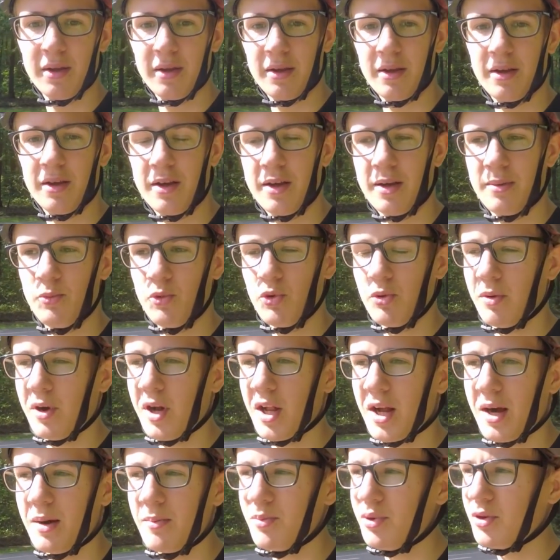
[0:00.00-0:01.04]
Ähm,
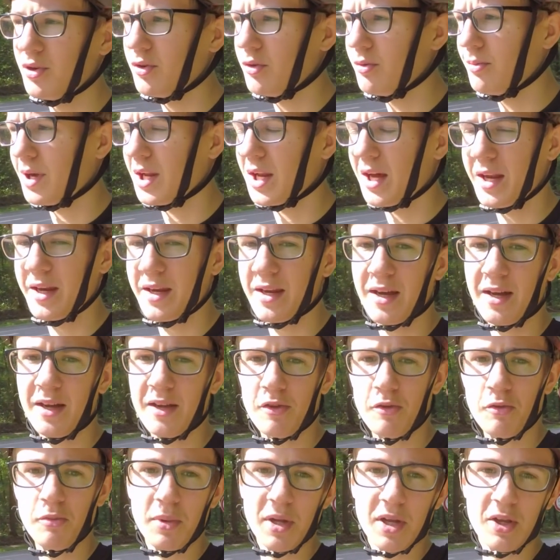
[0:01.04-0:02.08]
überall Ampeln, überall
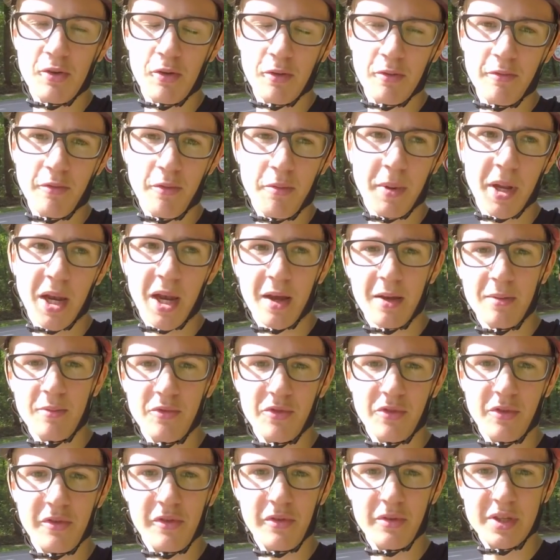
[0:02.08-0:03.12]
anhalten, überall gucken, wo man lang muss
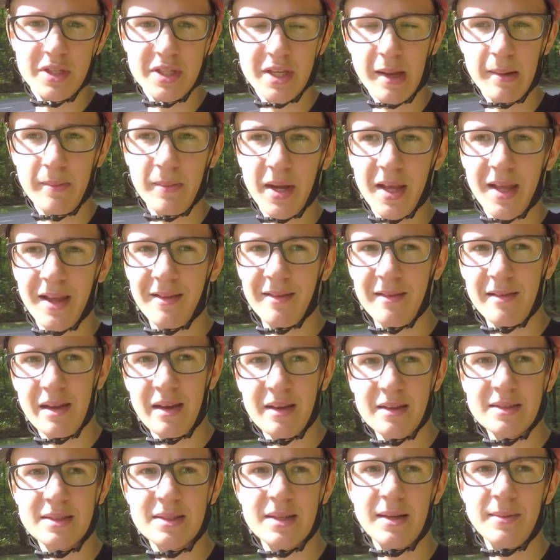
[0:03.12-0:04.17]
und so. Ich denke mal, jetzt
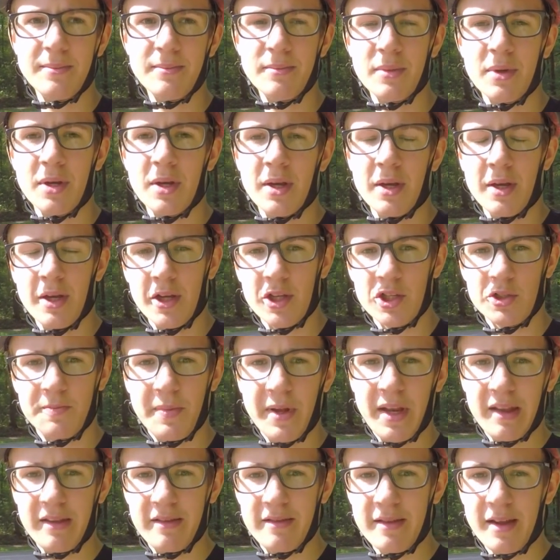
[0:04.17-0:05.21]
langsam,
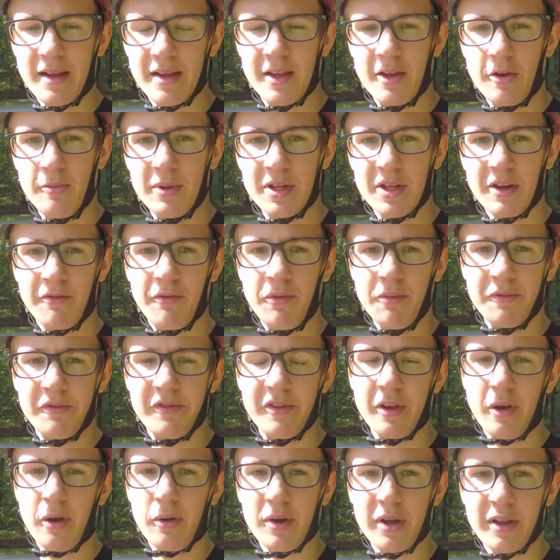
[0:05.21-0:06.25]
spätestens nach Kilometer
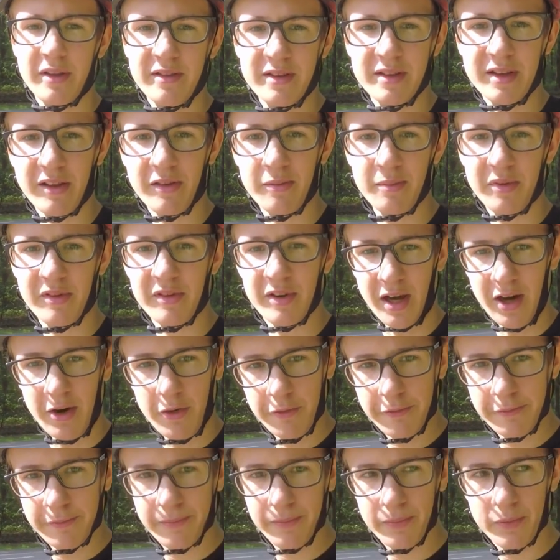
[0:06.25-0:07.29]
50 lockert sich das ein bisschen auf.
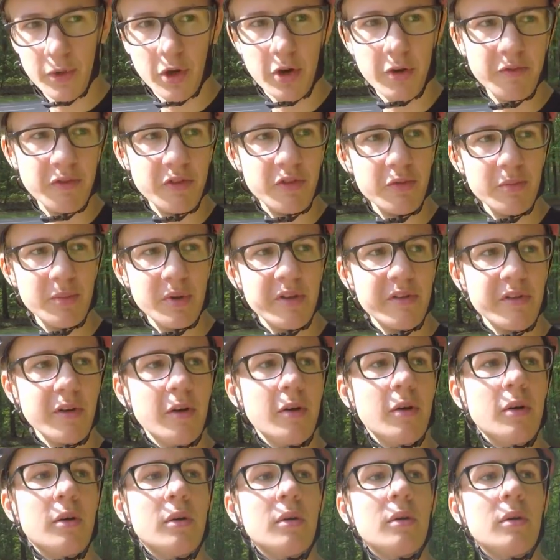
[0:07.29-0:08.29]
Hoffe ich zumindest auch.